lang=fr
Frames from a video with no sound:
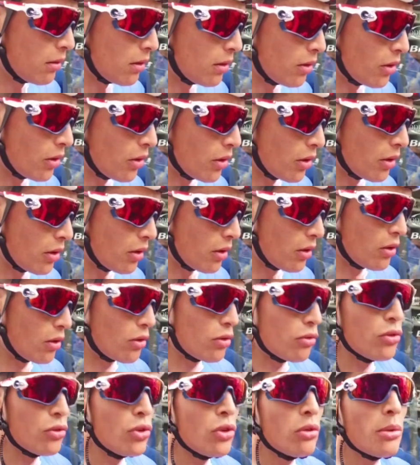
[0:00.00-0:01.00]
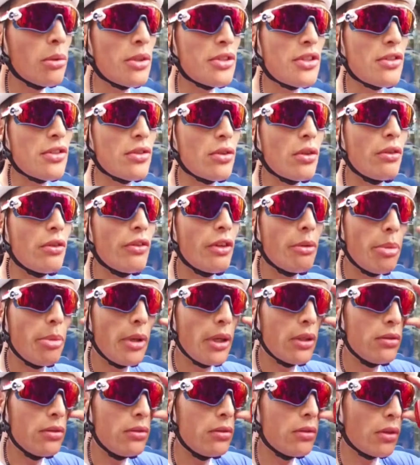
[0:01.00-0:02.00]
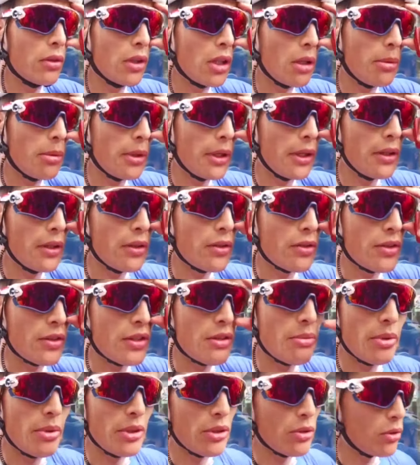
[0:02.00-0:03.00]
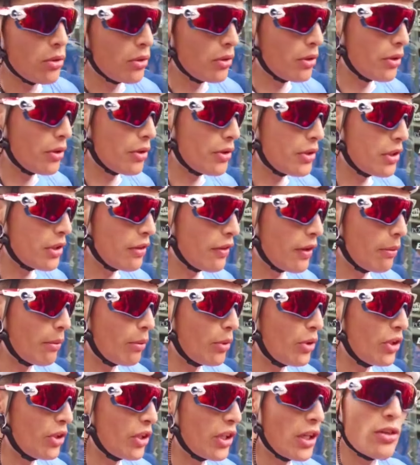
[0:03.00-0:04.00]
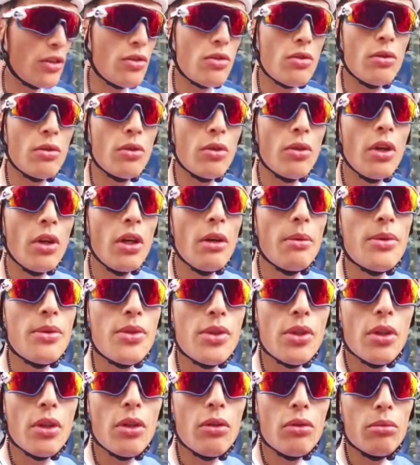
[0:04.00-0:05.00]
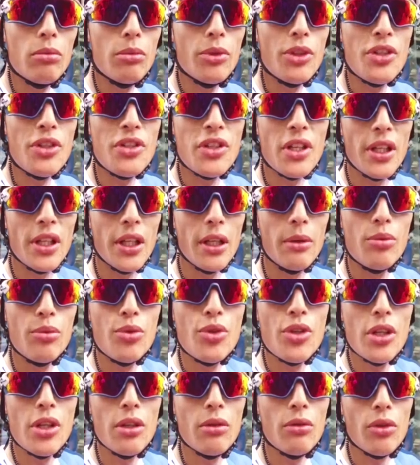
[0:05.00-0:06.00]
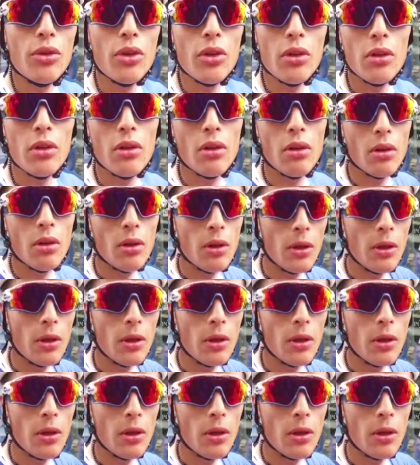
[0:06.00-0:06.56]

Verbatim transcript: euh, Oui, bah, ça se relevait de partout, donc après, je sais pas trop s'il y a vraiment eu des cassures ou quoi, parce que tout le monde essaie de les boucher, donc euh,